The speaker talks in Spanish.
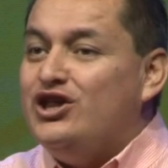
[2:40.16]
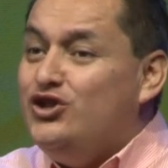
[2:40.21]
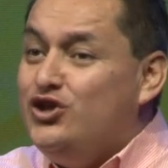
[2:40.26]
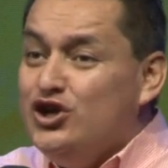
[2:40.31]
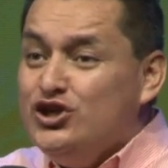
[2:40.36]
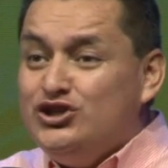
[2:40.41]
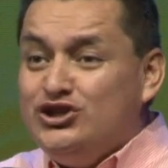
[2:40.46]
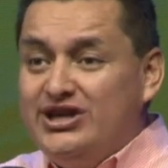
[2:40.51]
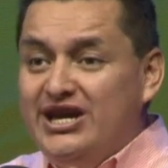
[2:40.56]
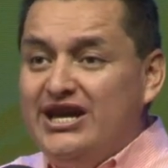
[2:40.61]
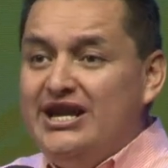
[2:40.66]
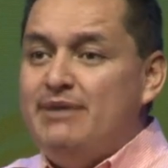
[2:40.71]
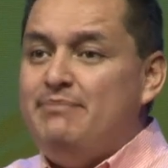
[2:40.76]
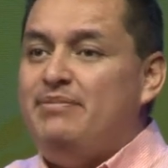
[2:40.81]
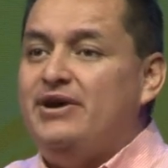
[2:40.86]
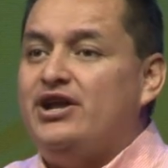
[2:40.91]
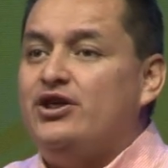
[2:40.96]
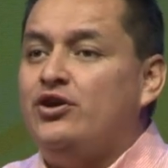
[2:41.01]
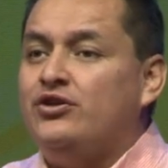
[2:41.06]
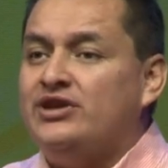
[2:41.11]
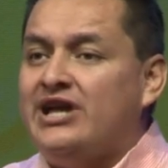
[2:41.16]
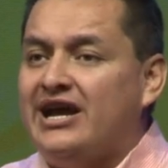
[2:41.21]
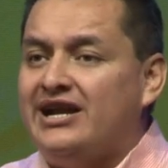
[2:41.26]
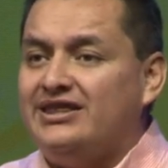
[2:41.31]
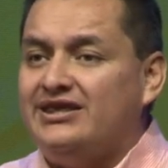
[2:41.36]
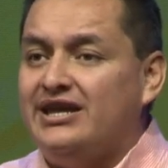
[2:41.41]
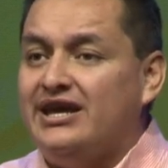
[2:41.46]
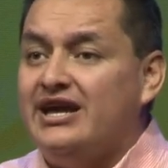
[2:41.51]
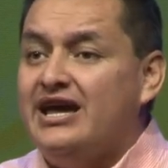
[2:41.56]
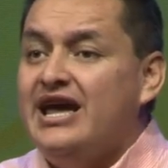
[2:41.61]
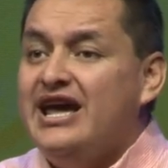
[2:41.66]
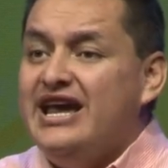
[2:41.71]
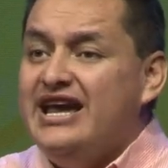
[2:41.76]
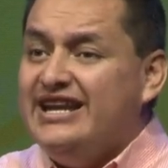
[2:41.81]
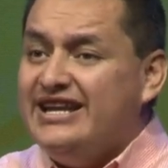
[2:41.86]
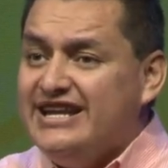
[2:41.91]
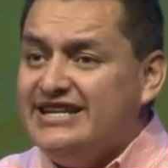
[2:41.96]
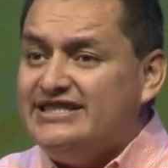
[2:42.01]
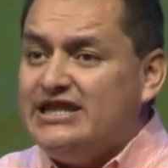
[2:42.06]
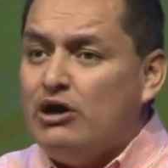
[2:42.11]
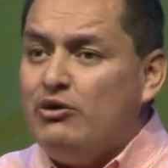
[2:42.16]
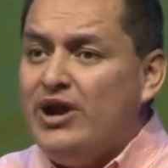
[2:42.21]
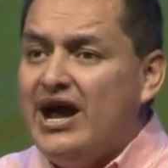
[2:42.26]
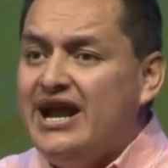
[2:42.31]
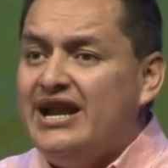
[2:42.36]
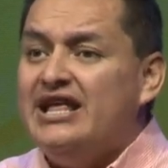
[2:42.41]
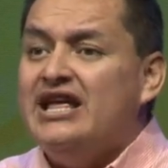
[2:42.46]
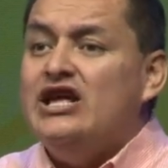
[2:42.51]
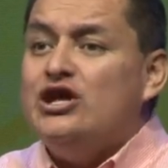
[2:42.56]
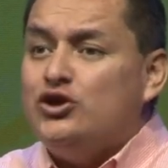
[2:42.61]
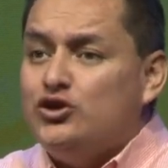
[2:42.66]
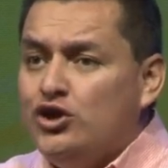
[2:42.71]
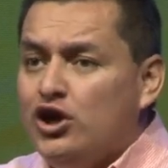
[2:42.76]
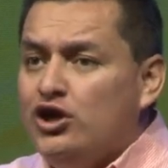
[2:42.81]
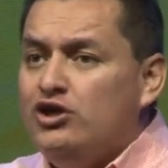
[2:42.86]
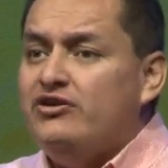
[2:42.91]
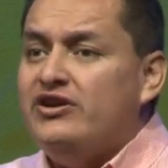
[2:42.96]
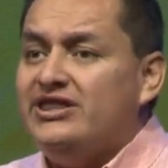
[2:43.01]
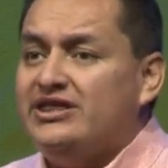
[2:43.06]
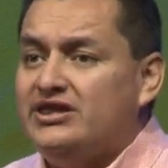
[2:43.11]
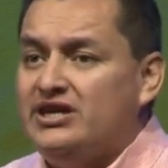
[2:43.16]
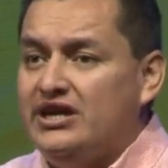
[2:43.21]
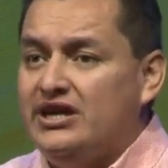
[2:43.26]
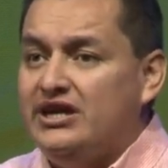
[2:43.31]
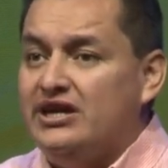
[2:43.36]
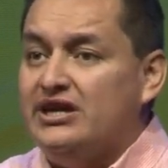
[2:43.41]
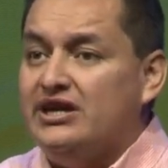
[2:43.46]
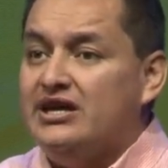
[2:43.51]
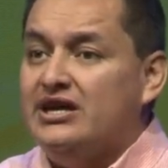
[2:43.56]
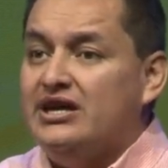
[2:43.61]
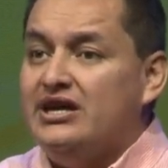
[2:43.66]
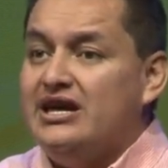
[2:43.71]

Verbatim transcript: Dios quiere perdonarte y restaurar todo en ti.